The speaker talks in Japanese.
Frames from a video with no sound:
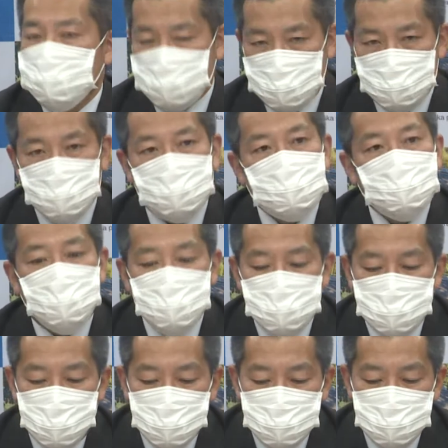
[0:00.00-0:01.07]
使っている方多
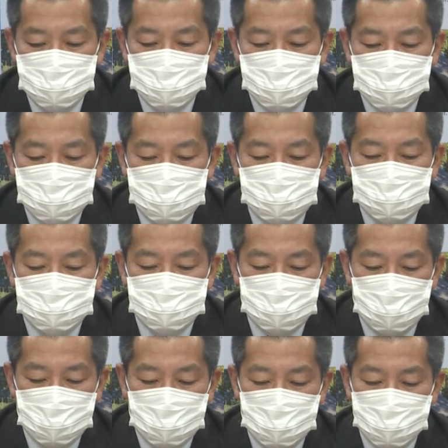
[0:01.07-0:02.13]
いということでです
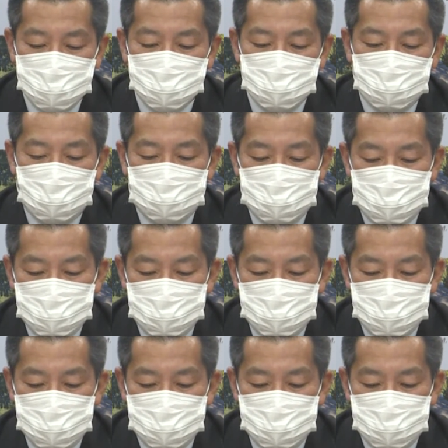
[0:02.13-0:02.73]
ね、今回